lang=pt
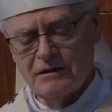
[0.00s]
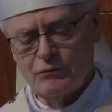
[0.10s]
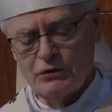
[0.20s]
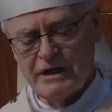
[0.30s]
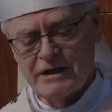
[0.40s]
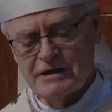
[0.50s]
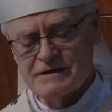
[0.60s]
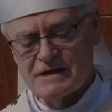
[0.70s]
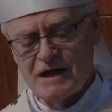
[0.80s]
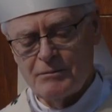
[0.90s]
mulher que
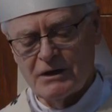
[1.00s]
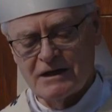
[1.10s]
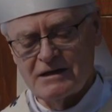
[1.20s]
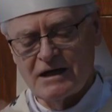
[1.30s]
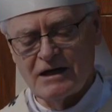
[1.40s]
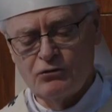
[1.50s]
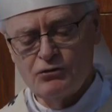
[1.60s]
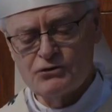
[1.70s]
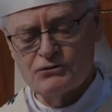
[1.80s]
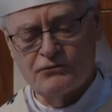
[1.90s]
está para dar à
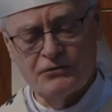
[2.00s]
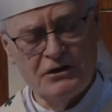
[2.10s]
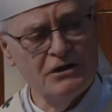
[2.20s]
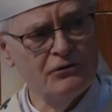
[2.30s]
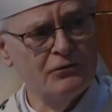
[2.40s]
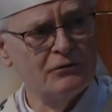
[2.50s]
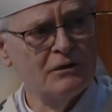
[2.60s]
luz o filho,